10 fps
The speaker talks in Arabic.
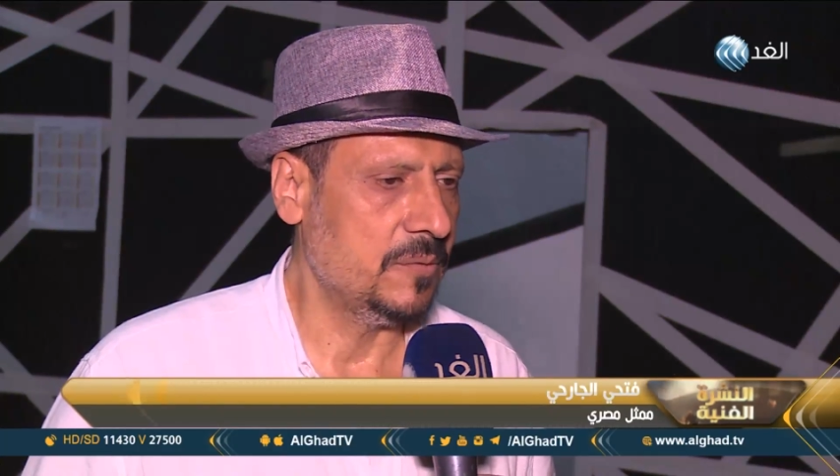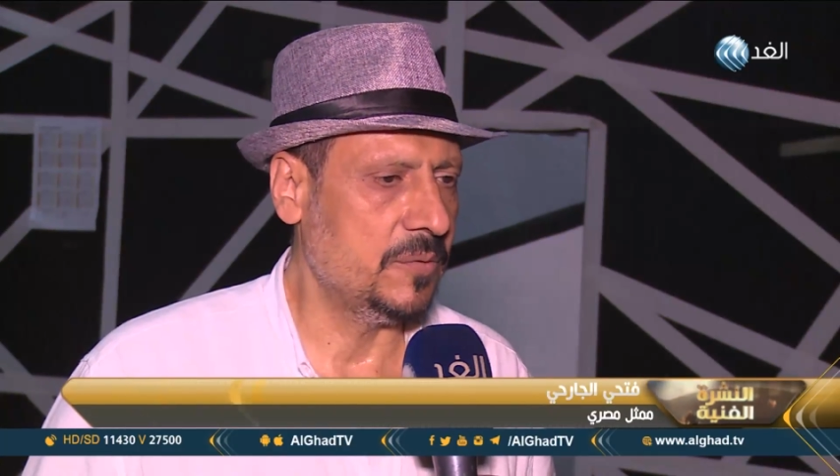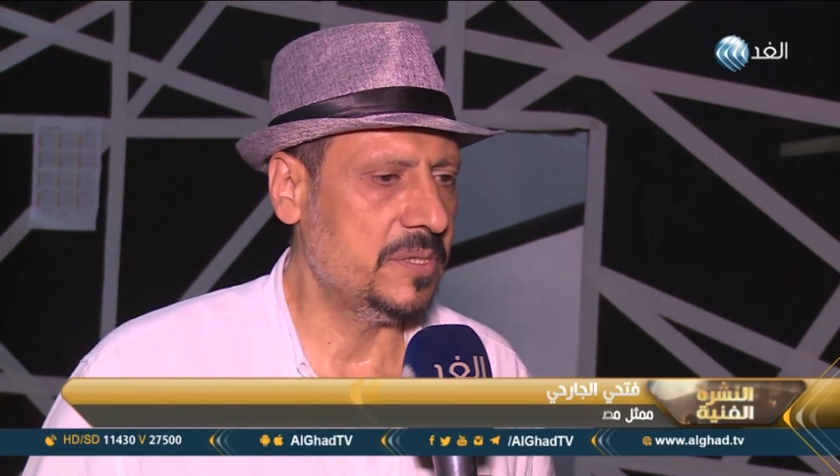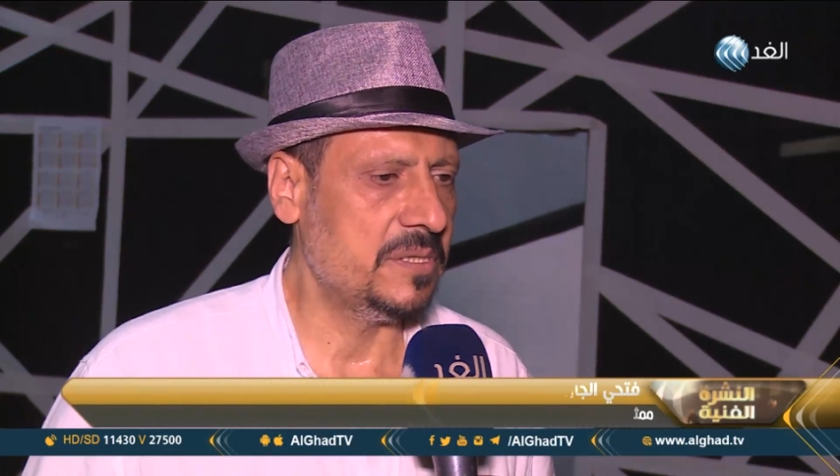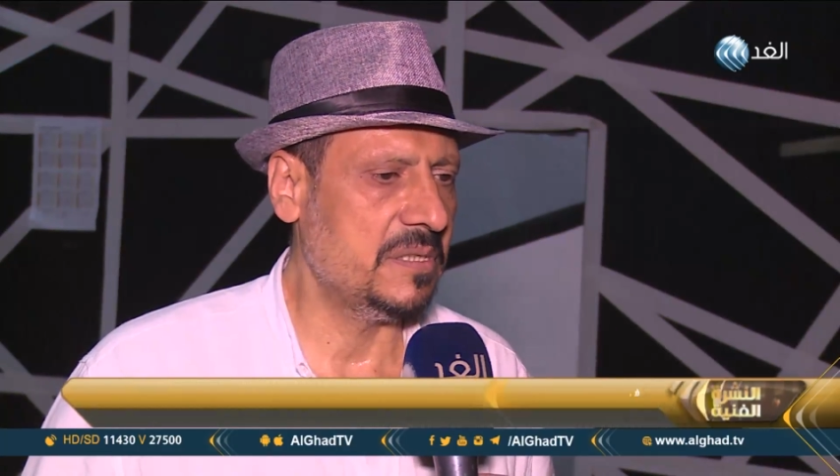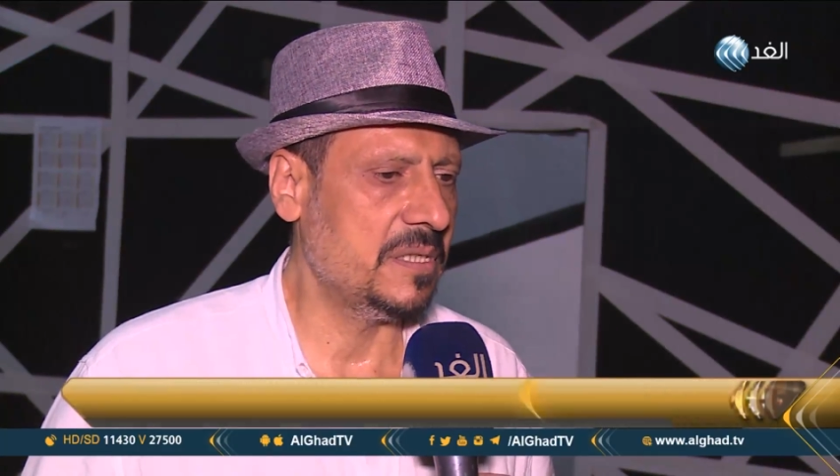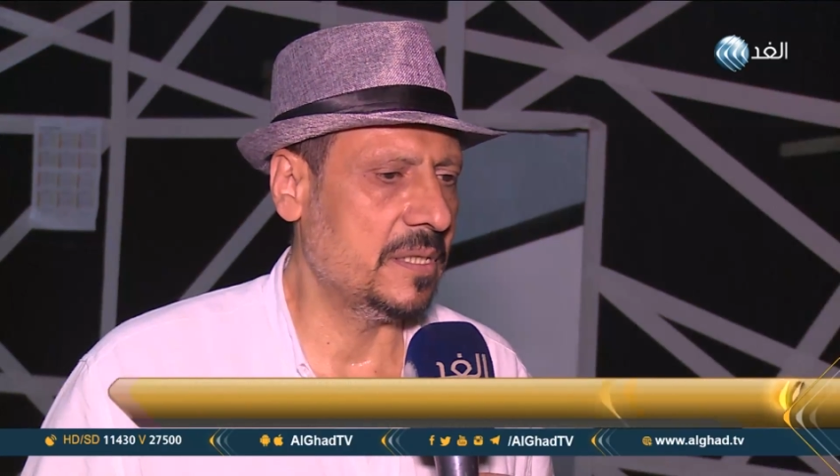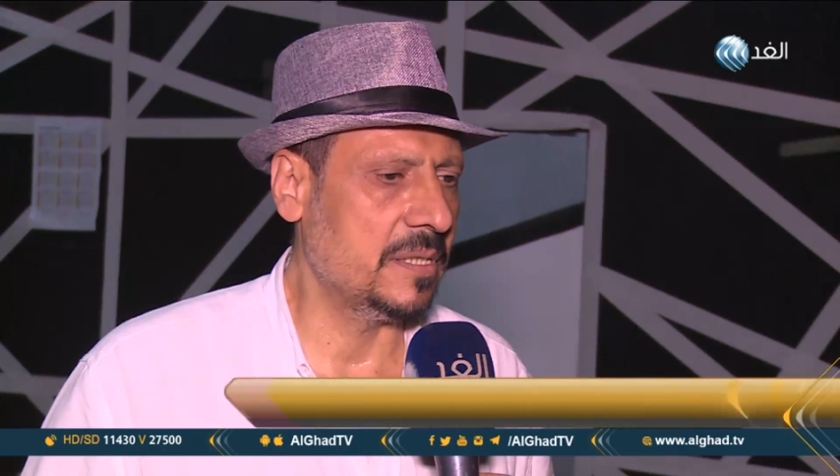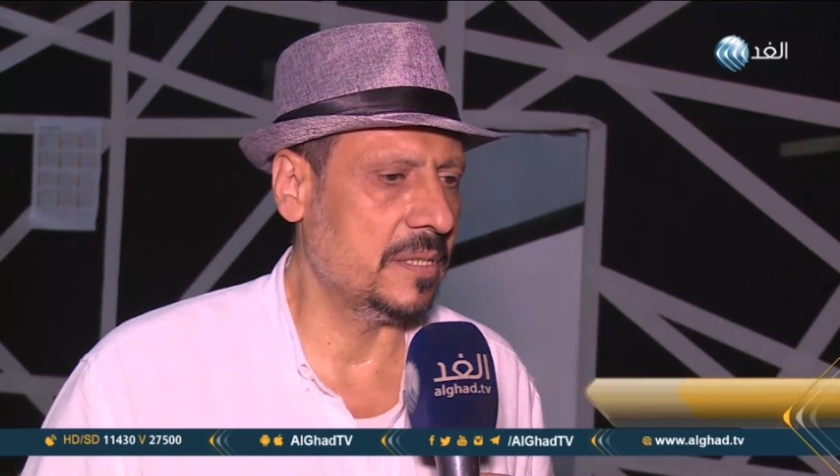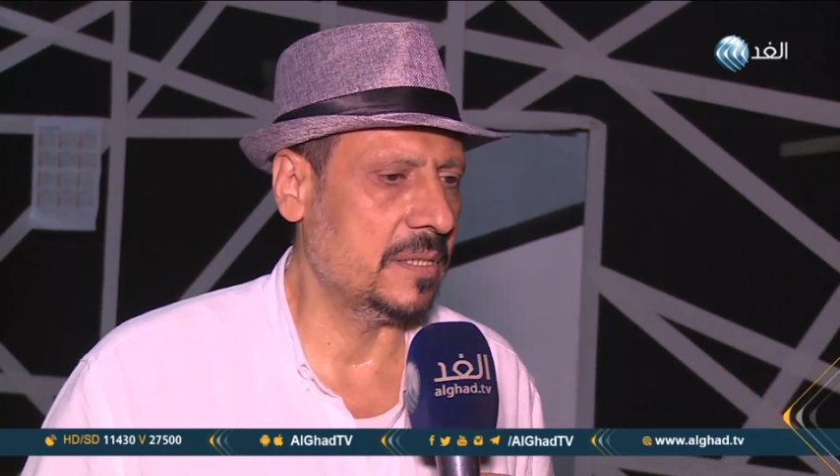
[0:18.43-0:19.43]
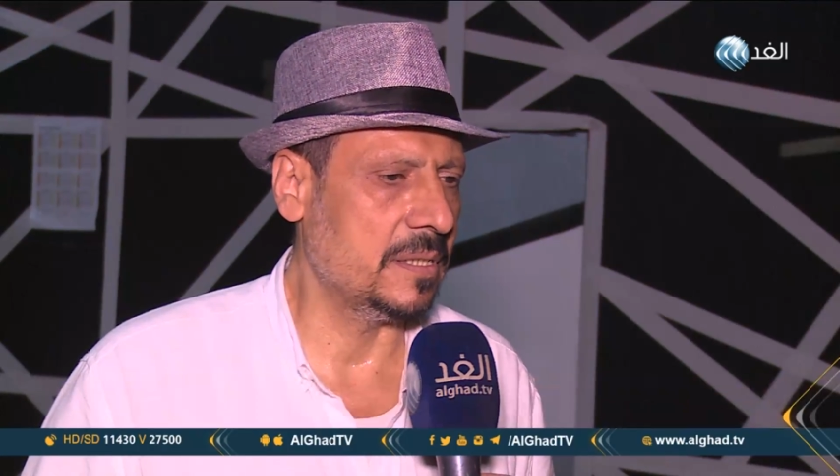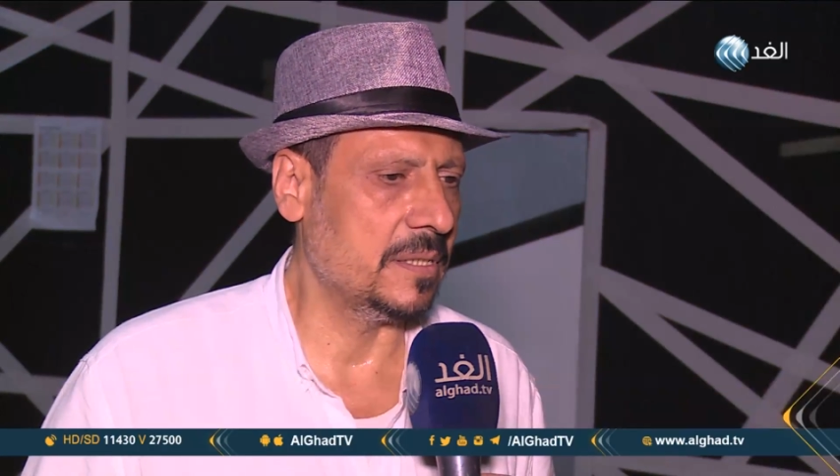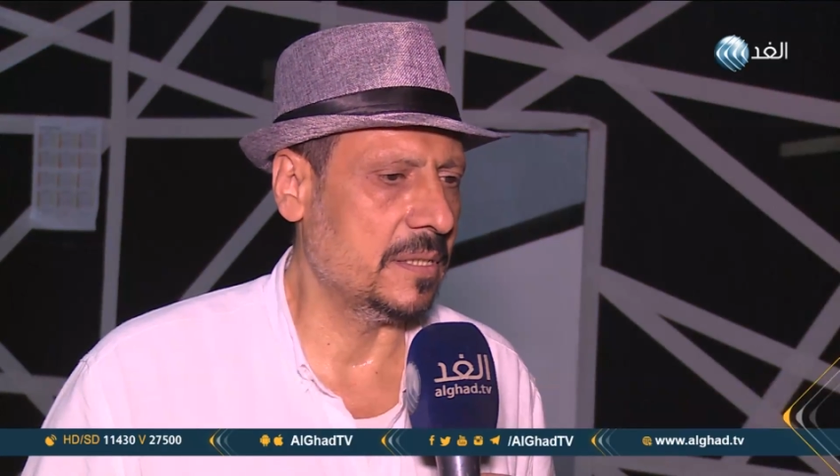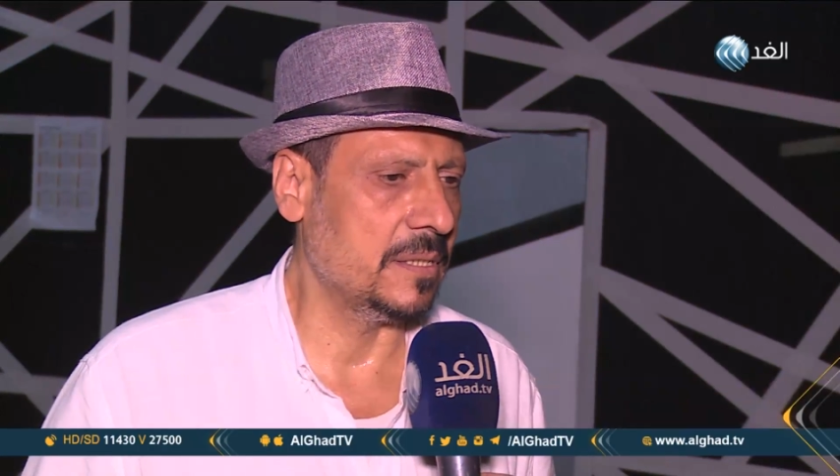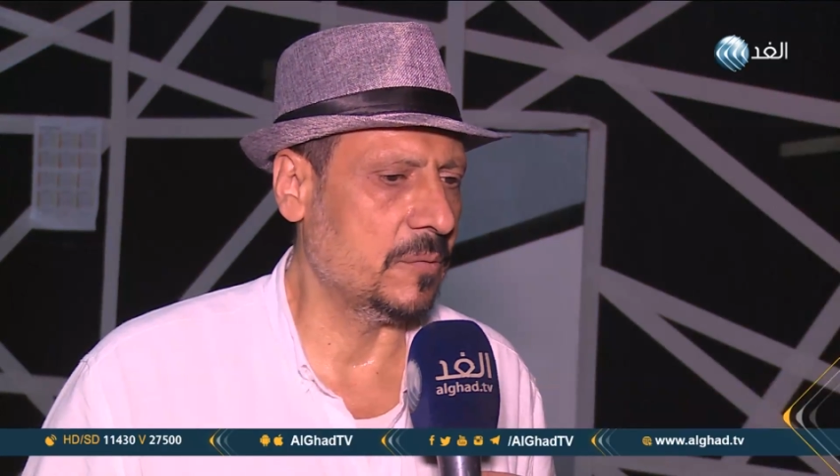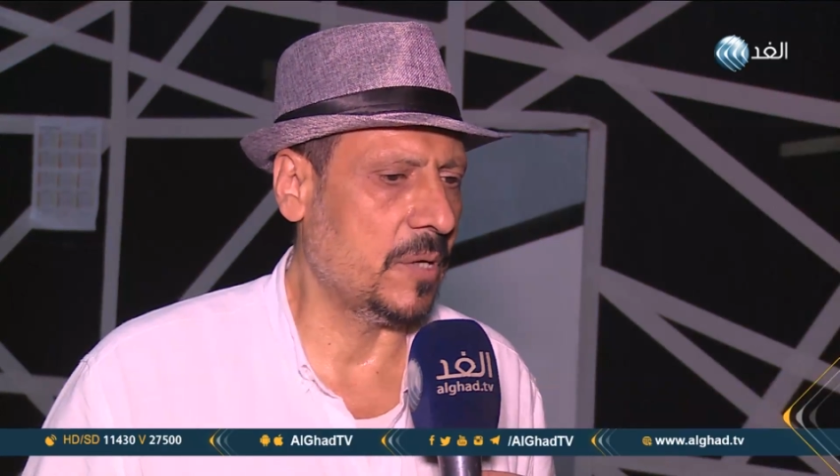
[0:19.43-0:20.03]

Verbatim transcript: ودي آه،